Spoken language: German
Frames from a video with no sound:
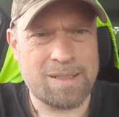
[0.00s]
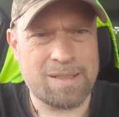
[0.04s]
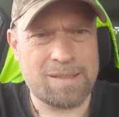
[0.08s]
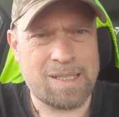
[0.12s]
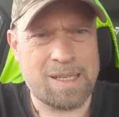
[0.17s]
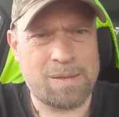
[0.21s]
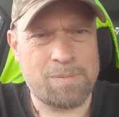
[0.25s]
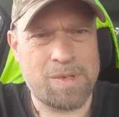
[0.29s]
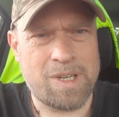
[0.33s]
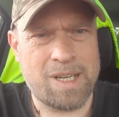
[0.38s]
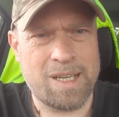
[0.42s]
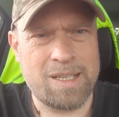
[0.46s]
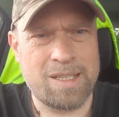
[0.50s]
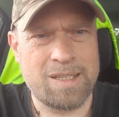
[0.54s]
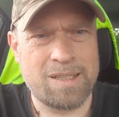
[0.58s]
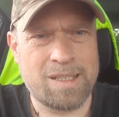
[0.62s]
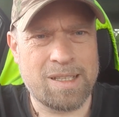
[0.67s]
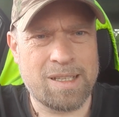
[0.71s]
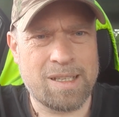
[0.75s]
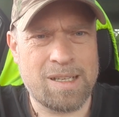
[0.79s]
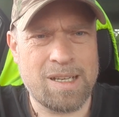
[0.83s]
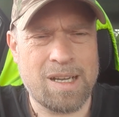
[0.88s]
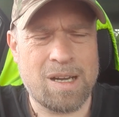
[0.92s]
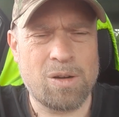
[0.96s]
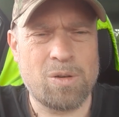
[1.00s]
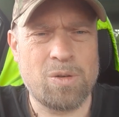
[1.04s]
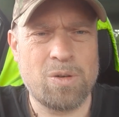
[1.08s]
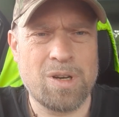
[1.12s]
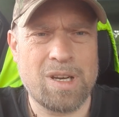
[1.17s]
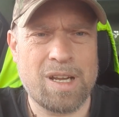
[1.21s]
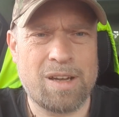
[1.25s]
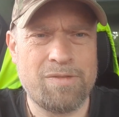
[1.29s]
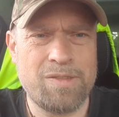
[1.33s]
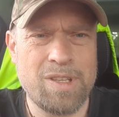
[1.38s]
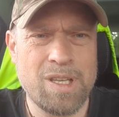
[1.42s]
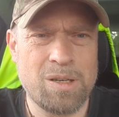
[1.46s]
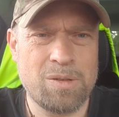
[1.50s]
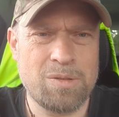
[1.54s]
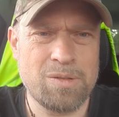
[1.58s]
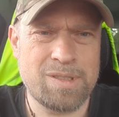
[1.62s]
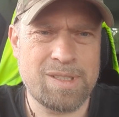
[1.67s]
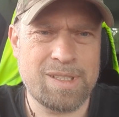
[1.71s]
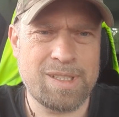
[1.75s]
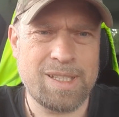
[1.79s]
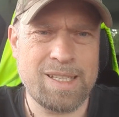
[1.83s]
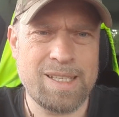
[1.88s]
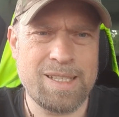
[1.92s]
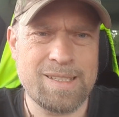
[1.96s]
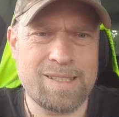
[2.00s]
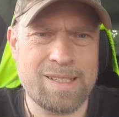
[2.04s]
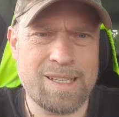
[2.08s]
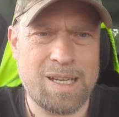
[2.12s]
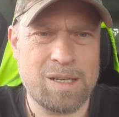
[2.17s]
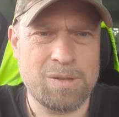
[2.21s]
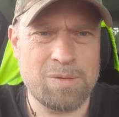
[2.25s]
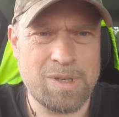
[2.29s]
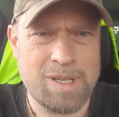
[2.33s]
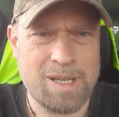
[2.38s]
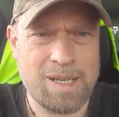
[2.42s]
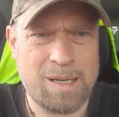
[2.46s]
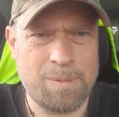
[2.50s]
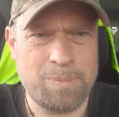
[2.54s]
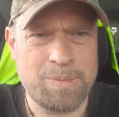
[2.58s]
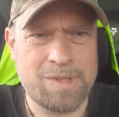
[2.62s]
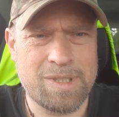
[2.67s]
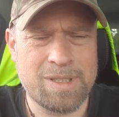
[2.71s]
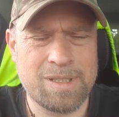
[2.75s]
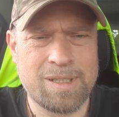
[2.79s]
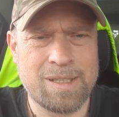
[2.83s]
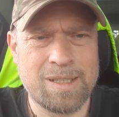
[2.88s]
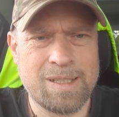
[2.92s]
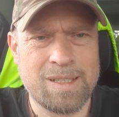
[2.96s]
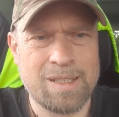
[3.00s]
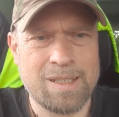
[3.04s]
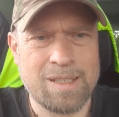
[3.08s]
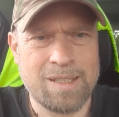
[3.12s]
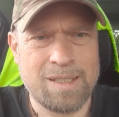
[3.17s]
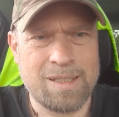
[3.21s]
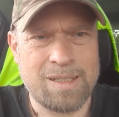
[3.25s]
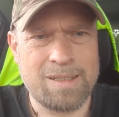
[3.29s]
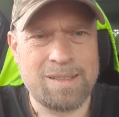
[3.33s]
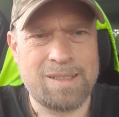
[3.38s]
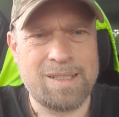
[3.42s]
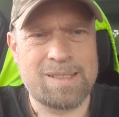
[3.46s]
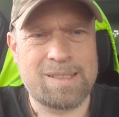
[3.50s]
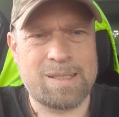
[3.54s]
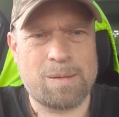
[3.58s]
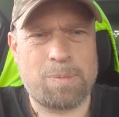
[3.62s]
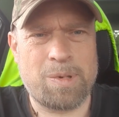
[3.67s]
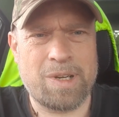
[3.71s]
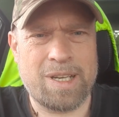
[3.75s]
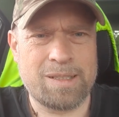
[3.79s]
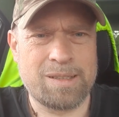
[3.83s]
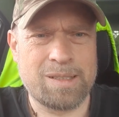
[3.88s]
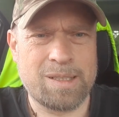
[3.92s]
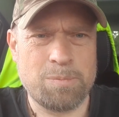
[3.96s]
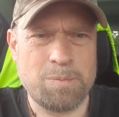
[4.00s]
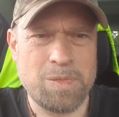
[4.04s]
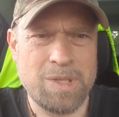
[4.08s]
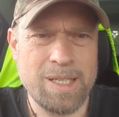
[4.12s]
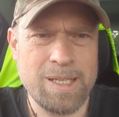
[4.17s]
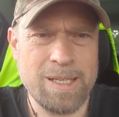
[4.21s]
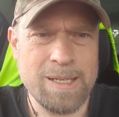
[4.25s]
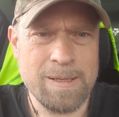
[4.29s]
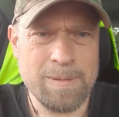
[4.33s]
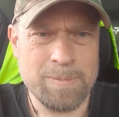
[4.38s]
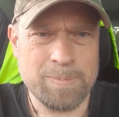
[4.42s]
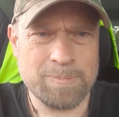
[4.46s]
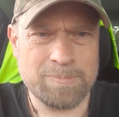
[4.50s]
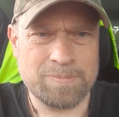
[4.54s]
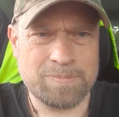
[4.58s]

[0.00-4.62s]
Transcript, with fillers: Das haben wir in der Corona-Virus-Krise auch gehabt, in dieser Pandemie